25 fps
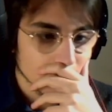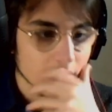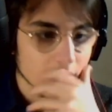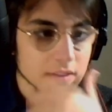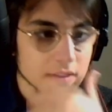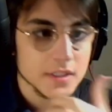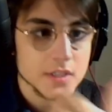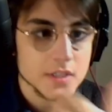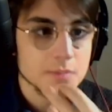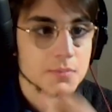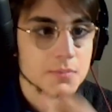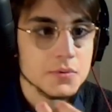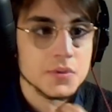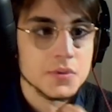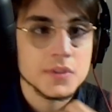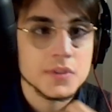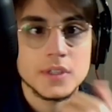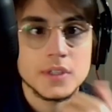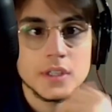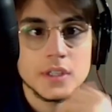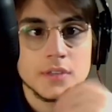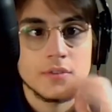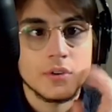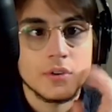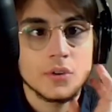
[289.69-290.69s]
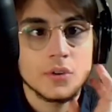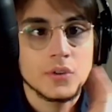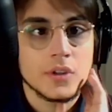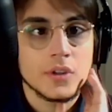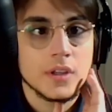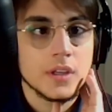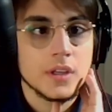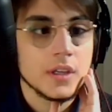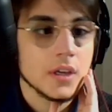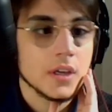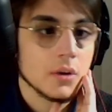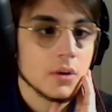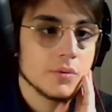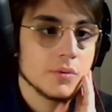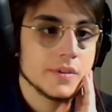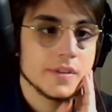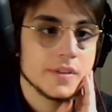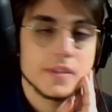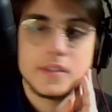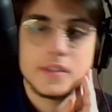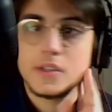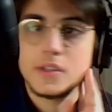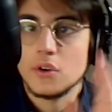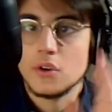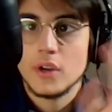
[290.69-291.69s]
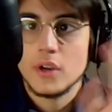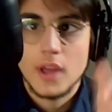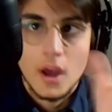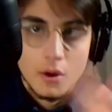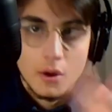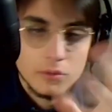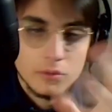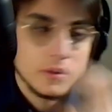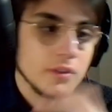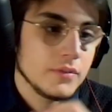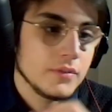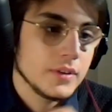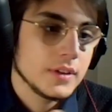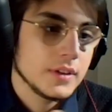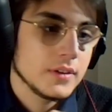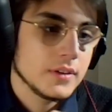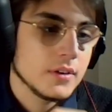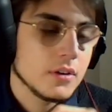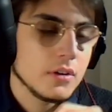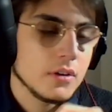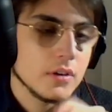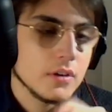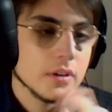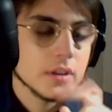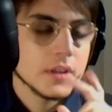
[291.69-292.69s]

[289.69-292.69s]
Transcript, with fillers: dispositivo di acquisizione audio e video